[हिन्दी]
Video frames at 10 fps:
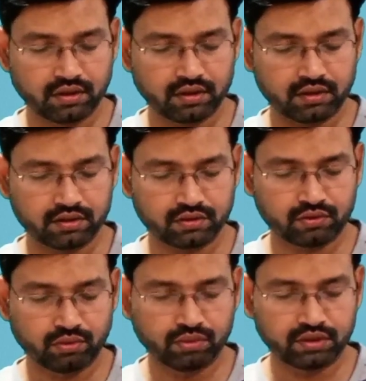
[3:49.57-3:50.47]

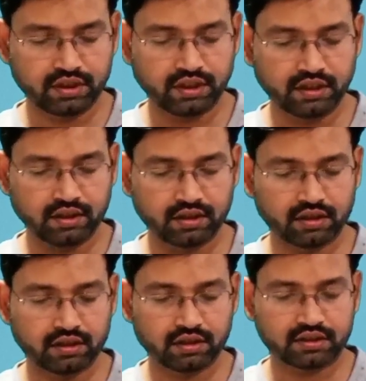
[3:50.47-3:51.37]
तो ये
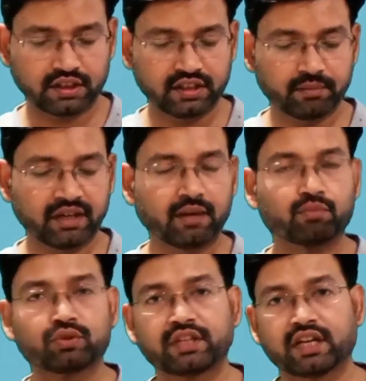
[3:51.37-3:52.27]
चलिए मैं
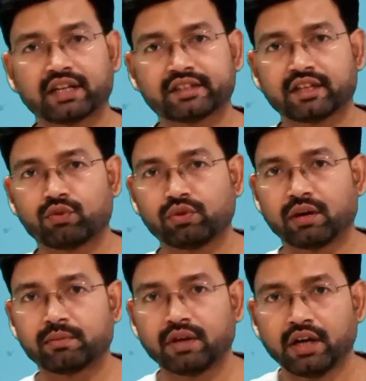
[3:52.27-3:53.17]
आपको दिखा देता हूँ
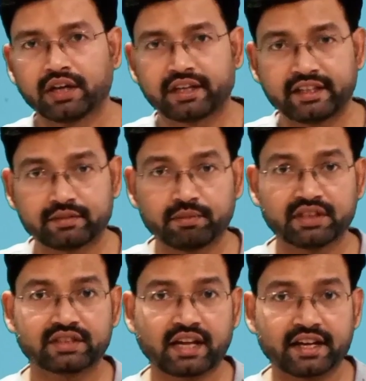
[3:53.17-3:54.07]
अब कि इसमें
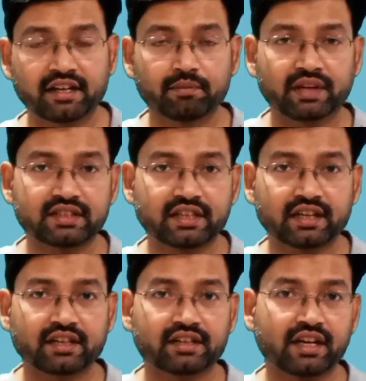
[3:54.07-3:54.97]
साइन अप कैसे
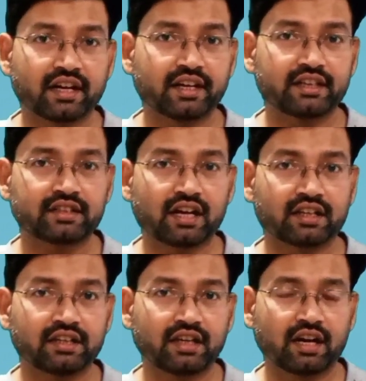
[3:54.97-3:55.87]
करना है
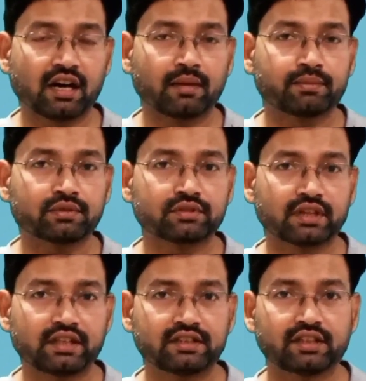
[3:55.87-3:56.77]
ताकि आप
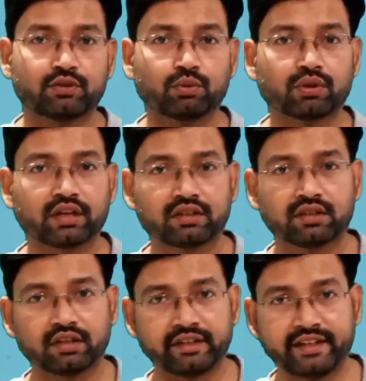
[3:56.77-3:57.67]
सही से टोकन
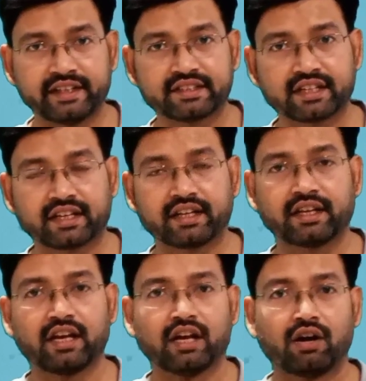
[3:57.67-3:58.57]
ले सकें
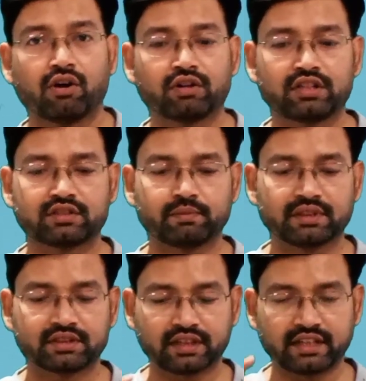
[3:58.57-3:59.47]
और
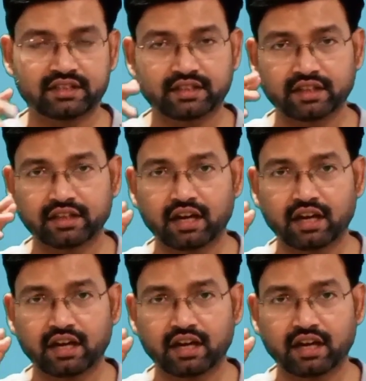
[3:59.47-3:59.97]
इसमें सही से